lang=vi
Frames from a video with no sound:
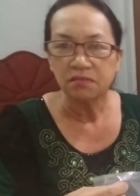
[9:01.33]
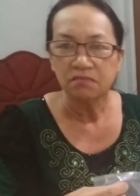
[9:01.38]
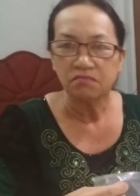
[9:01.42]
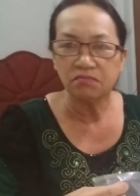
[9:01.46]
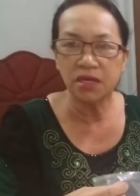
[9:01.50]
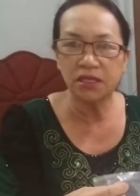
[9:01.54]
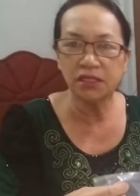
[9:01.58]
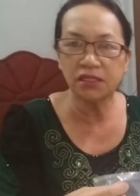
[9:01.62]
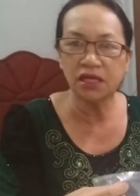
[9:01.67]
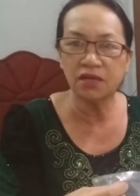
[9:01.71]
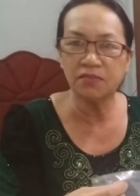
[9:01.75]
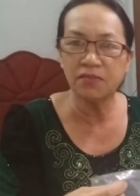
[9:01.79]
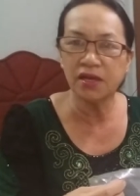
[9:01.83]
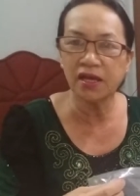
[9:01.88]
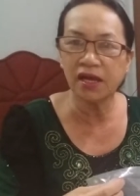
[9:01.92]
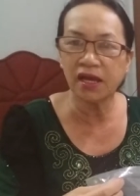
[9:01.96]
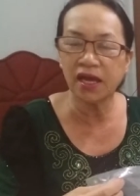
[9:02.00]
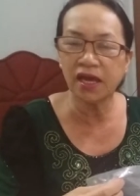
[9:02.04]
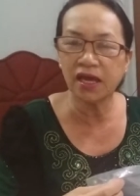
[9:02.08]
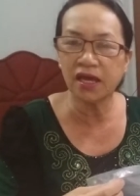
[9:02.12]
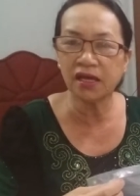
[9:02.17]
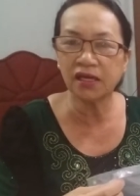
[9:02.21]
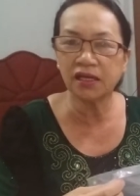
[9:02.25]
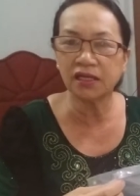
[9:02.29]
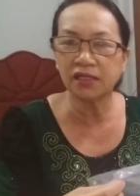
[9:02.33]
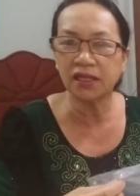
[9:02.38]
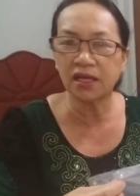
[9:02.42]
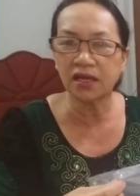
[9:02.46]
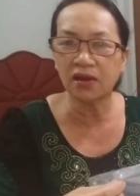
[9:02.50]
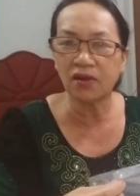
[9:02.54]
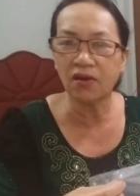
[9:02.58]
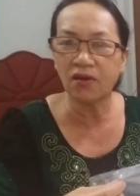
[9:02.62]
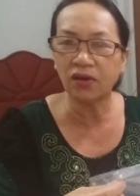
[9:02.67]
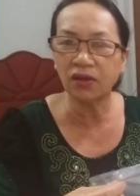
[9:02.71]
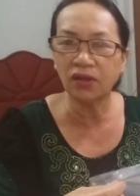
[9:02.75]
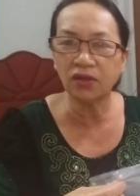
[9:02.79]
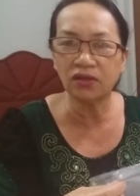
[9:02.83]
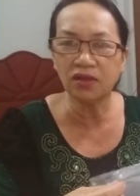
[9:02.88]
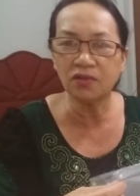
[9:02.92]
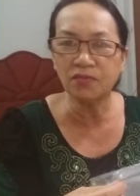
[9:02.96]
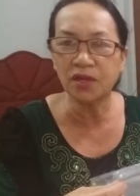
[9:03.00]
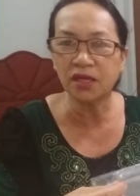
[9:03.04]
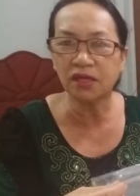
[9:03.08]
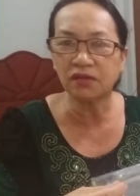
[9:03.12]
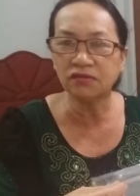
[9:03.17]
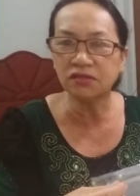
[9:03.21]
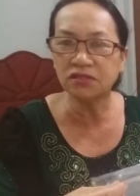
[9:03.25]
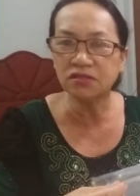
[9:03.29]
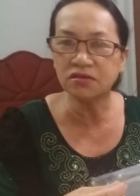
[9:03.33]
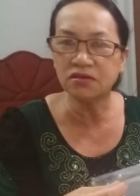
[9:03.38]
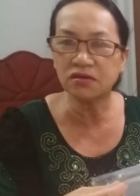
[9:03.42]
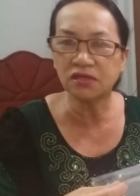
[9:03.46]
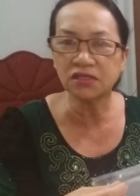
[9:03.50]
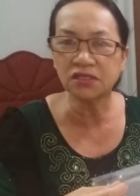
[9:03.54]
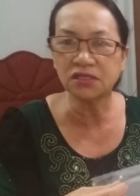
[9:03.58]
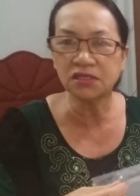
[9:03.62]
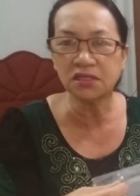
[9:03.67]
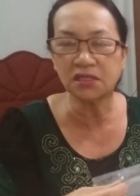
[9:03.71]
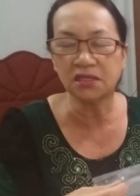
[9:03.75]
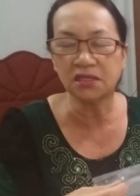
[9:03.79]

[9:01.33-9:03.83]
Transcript: mình thì mình nghe người ta nói thôi chứ mình cũng chưa có